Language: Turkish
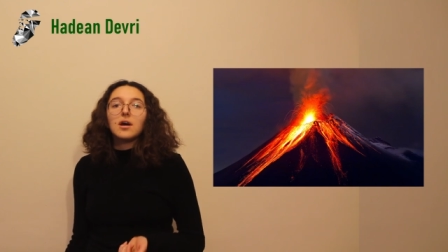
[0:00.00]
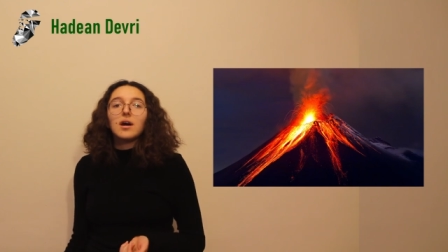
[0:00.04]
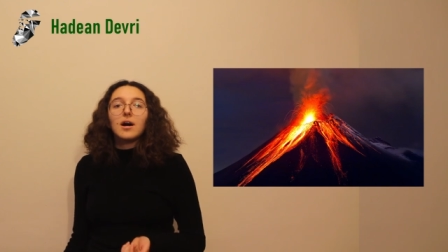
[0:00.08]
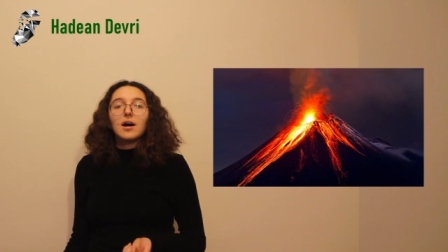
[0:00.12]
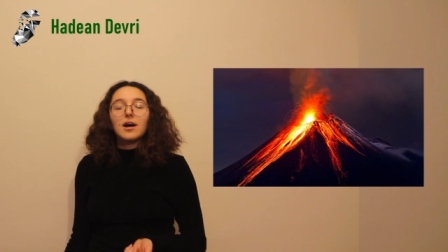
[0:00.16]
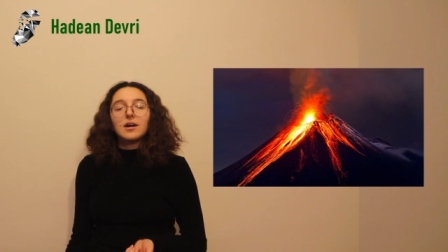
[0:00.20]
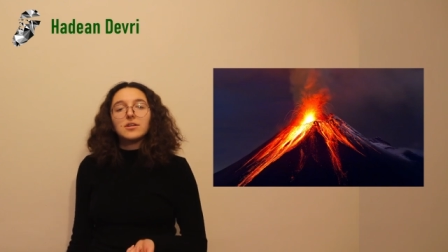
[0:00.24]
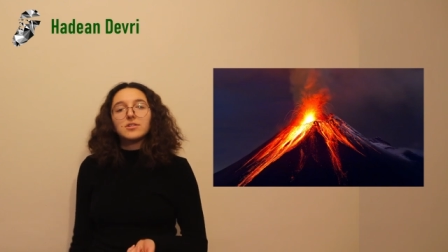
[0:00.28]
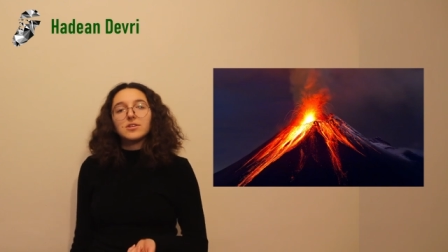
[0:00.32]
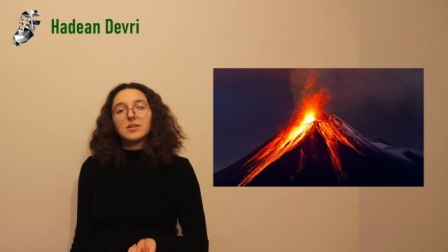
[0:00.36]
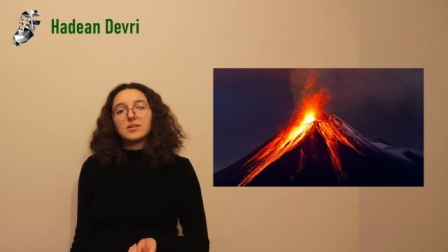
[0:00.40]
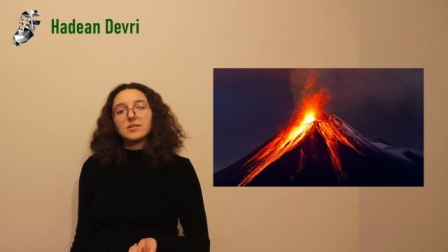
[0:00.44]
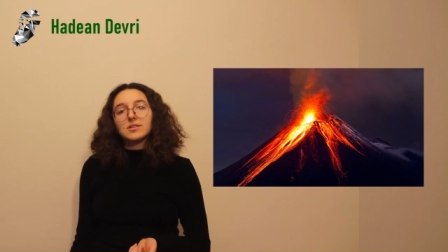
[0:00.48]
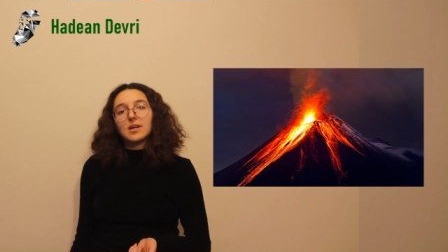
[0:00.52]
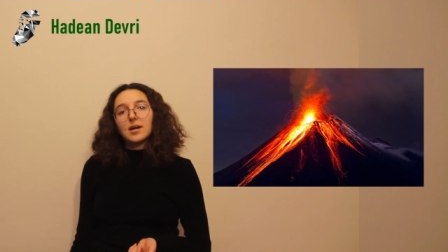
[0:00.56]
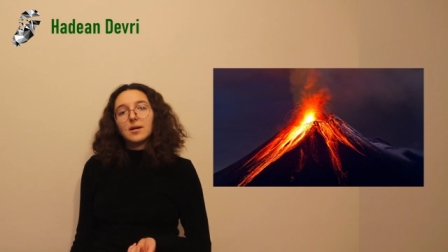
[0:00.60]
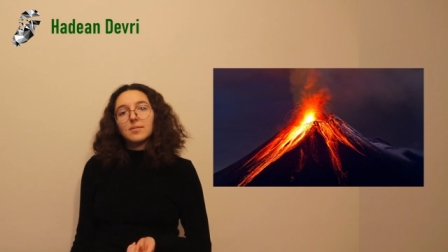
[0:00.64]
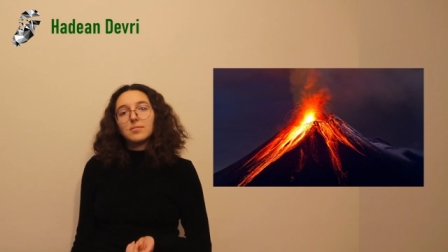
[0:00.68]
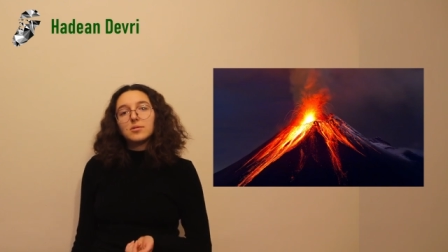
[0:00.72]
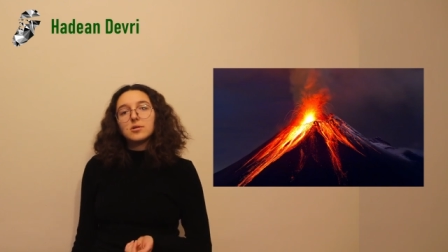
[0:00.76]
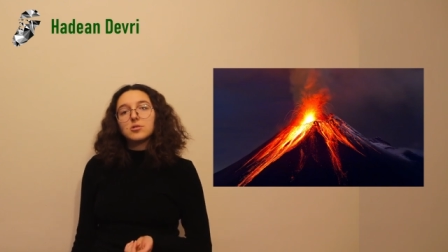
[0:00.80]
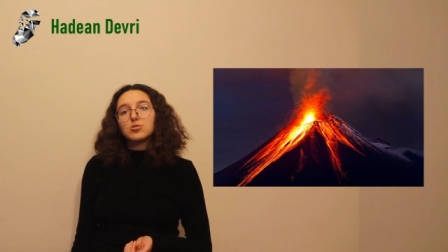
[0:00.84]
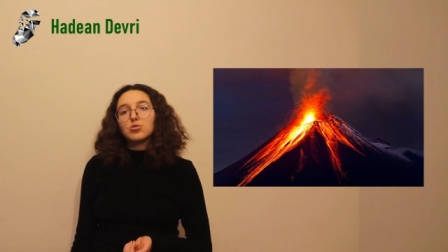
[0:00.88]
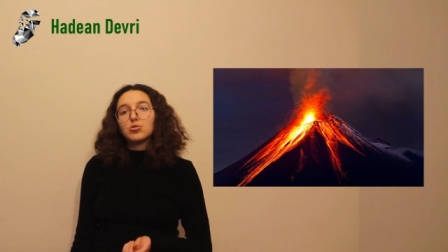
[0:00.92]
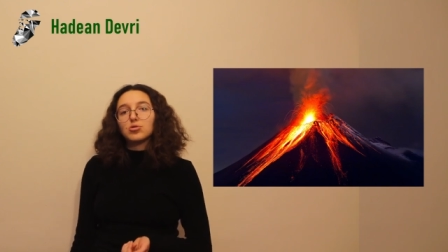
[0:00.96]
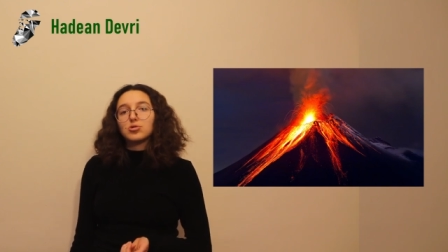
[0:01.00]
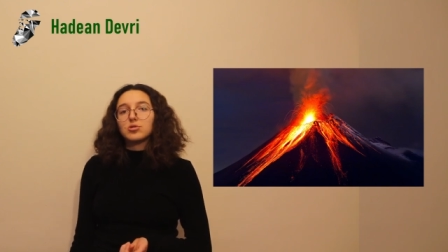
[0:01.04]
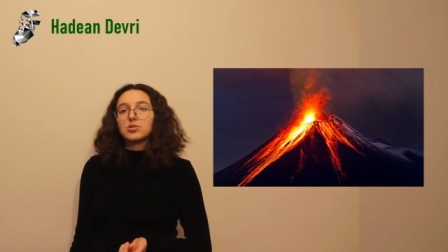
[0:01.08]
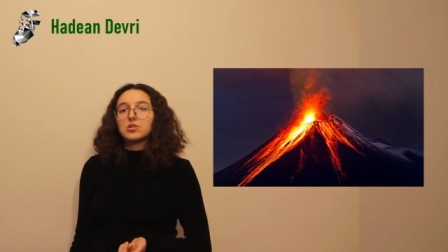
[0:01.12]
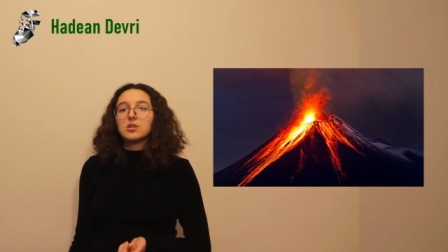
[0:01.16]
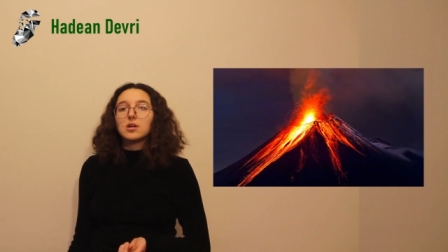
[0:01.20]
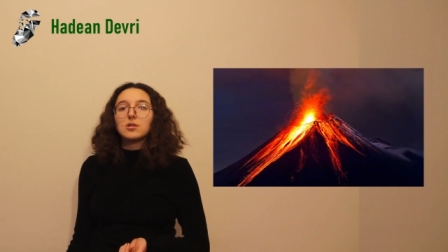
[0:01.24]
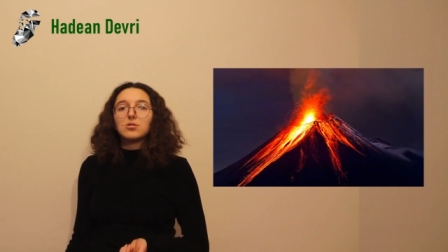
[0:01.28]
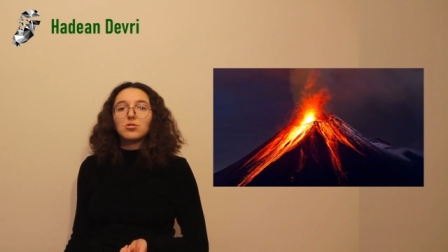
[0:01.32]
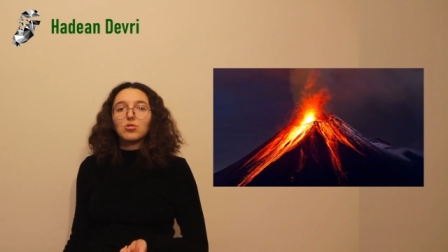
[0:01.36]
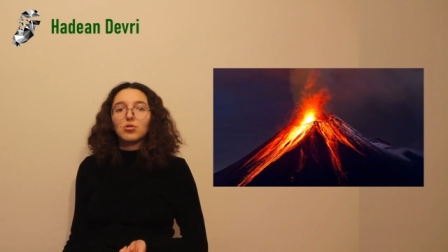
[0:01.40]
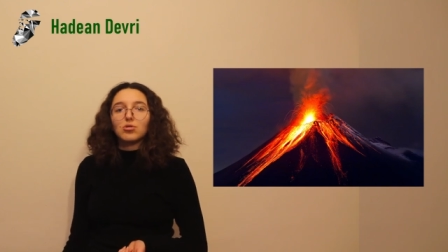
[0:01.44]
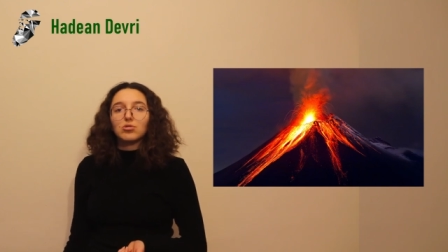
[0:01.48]
Ancak serbest
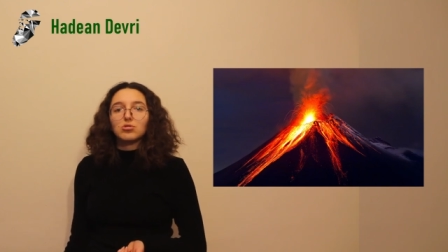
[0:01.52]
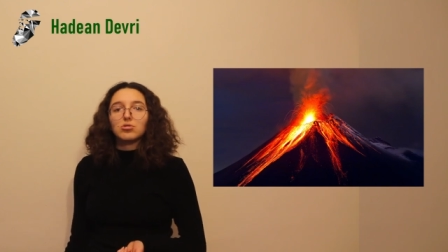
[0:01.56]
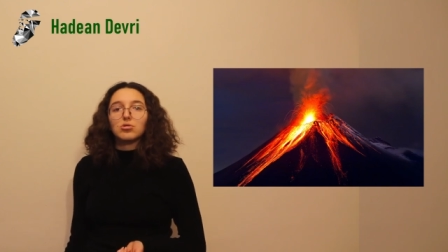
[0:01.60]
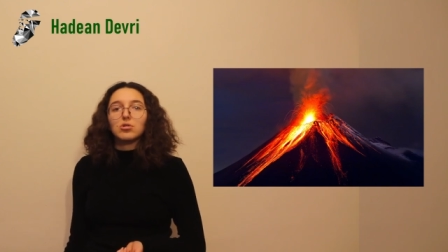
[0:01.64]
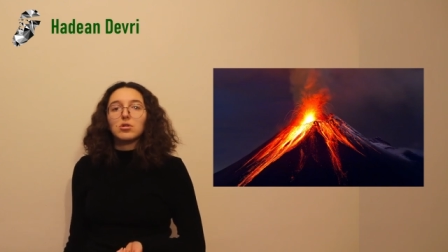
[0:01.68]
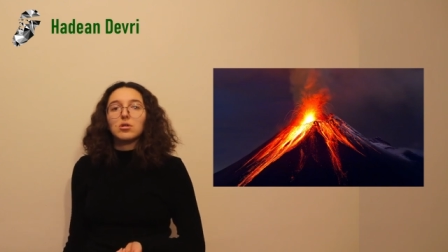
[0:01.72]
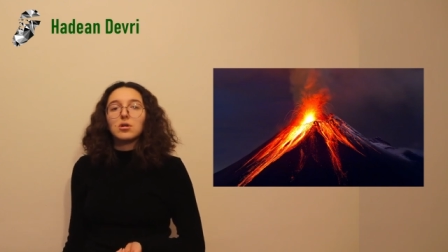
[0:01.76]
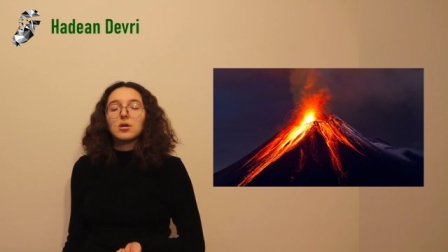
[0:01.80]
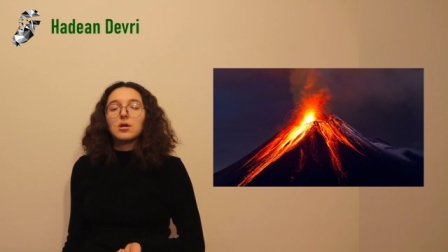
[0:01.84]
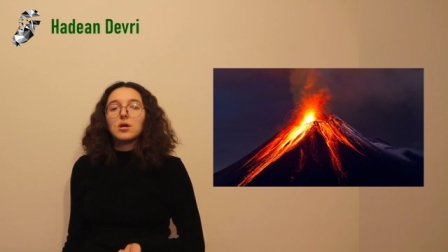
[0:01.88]
oksijen yoktu.